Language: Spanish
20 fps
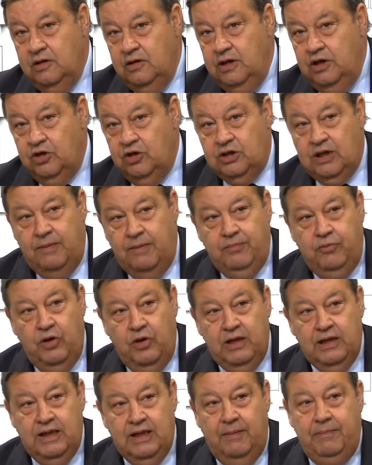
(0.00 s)
y otra
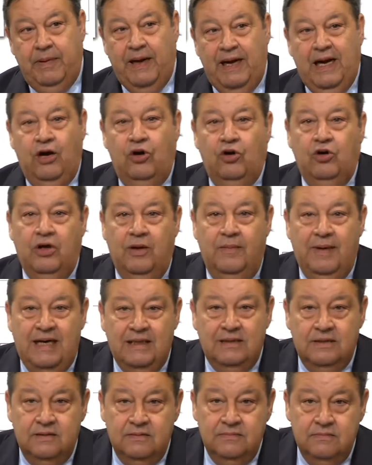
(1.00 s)
puerta para los
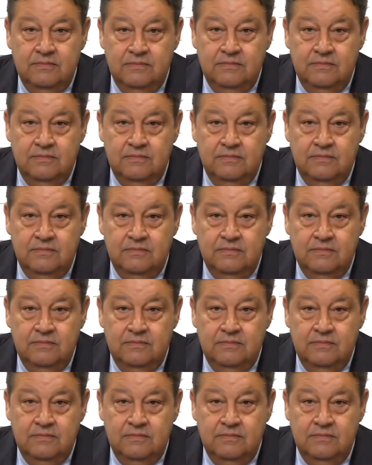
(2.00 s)
demás.